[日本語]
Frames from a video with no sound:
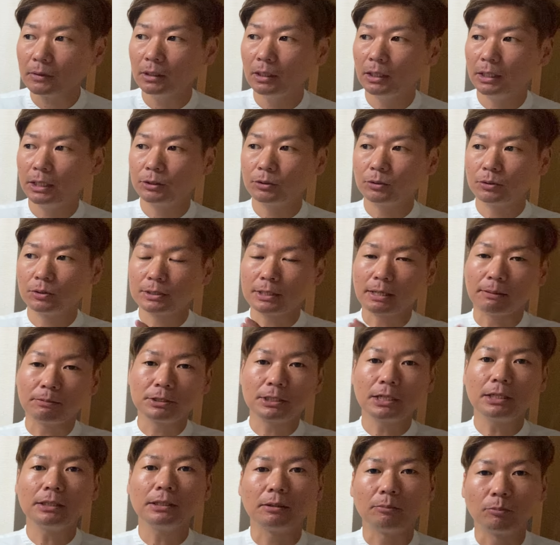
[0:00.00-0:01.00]
えっ、ー、と、
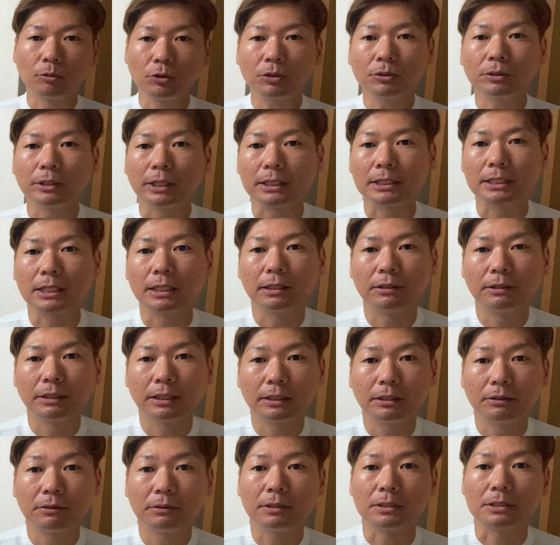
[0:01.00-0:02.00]
サブチャンネル、もう一個ね、チャンネル
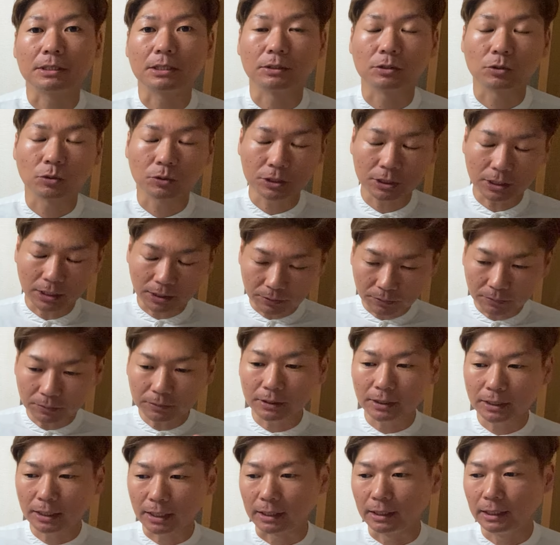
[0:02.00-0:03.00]
やってるんですけど、そちらの方
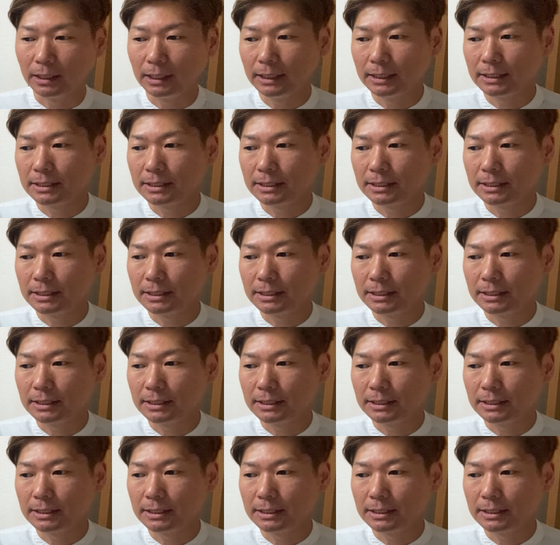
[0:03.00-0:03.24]
でね、